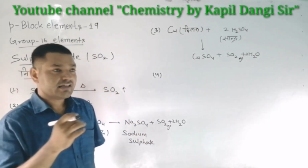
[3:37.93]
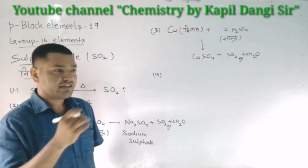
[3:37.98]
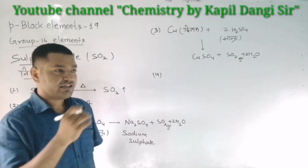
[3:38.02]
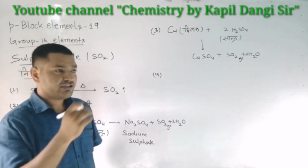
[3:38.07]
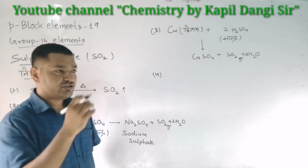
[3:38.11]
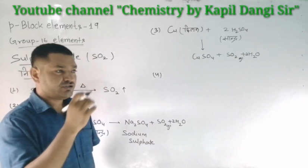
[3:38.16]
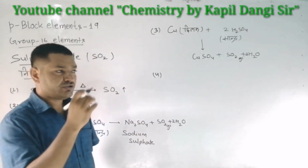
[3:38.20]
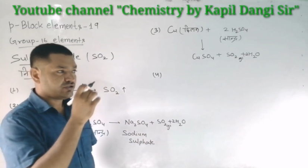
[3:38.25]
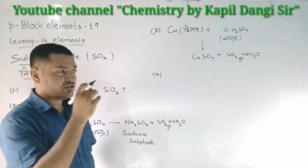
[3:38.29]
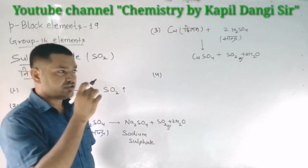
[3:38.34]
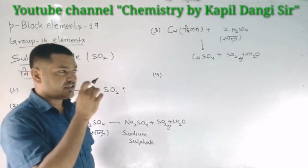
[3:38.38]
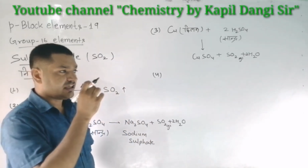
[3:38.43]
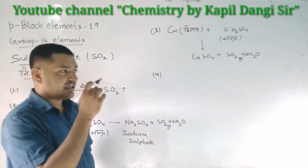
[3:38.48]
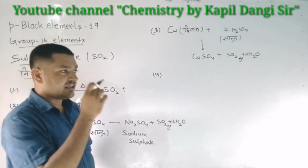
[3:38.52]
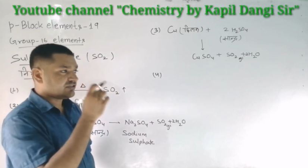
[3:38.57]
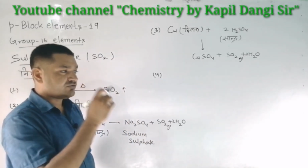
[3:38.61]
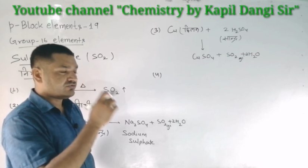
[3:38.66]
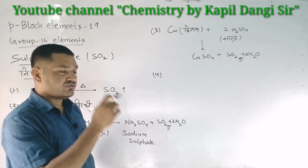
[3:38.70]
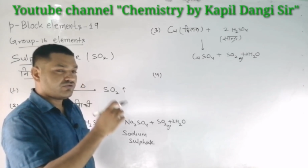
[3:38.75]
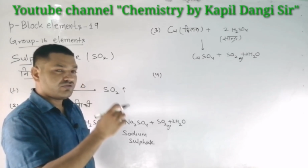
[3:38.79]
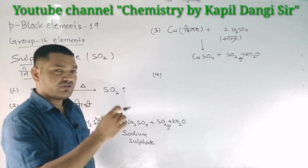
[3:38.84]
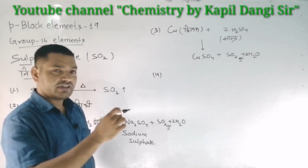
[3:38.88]
कि जो
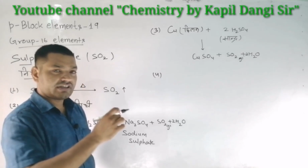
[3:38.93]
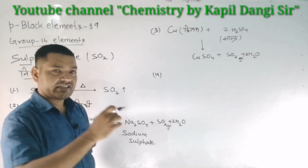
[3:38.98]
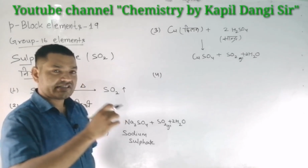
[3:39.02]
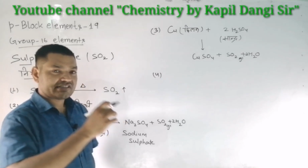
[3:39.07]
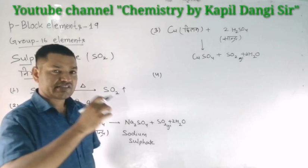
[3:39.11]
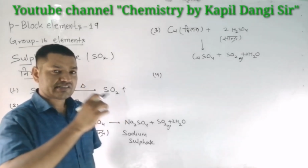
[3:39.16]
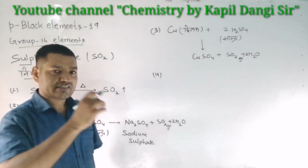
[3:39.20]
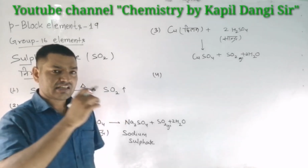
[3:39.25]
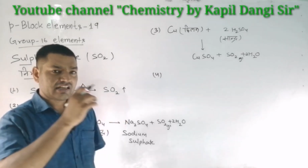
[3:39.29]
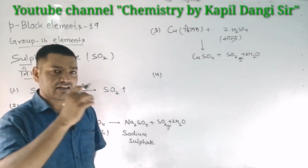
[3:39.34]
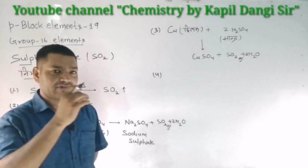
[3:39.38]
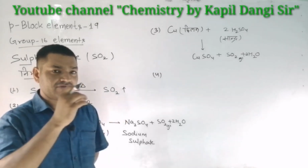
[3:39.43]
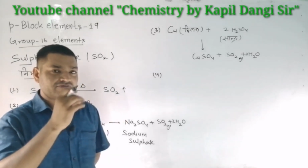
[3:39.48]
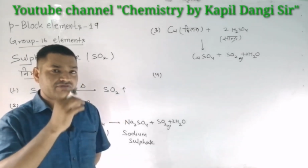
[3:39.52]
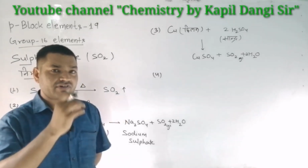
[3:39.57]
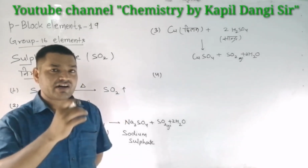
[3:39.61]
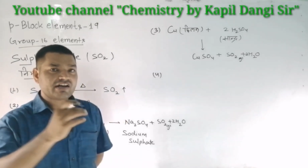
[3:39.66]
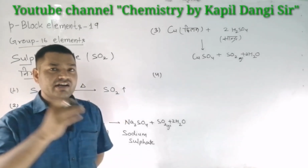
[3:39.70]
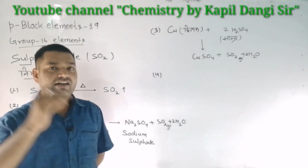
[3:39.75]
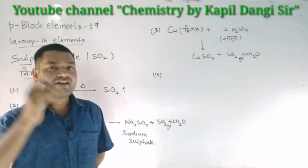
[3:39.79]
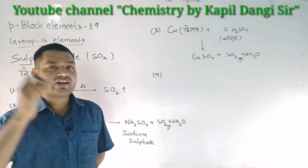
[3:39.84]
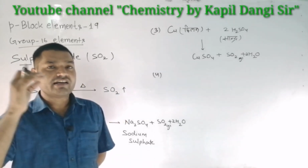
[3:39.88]
धातुओं के
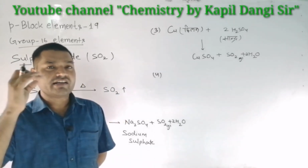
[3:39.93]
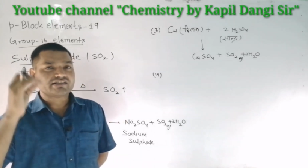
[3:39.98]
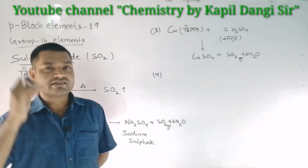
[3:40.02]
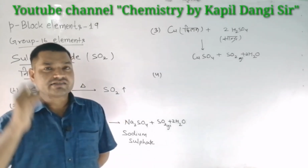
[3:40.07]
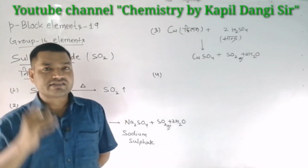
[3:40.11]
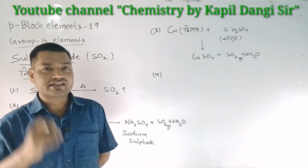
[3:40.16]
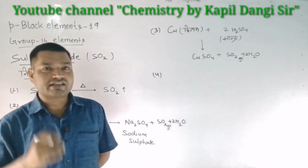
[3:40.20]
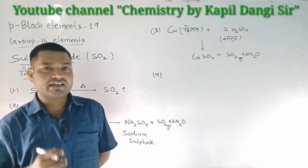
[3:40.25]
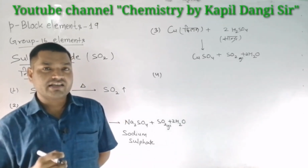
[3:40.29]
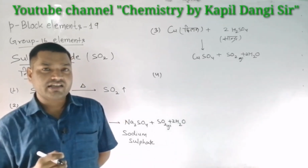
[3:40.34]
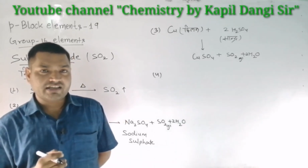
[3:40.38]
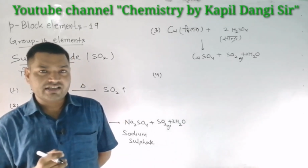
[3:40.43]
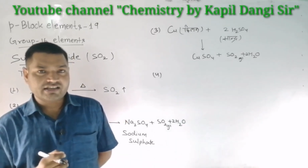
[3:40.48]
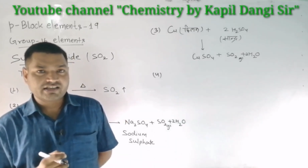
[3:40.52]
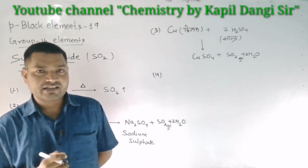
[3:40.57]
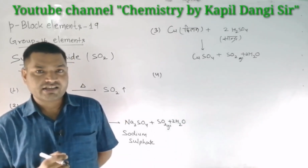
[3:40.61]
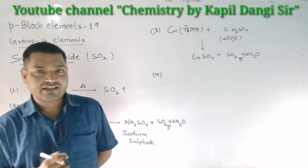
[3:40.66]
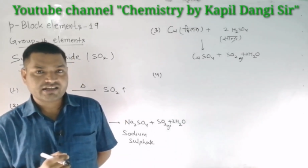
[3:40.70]
सल्फाइड अयस्क हैं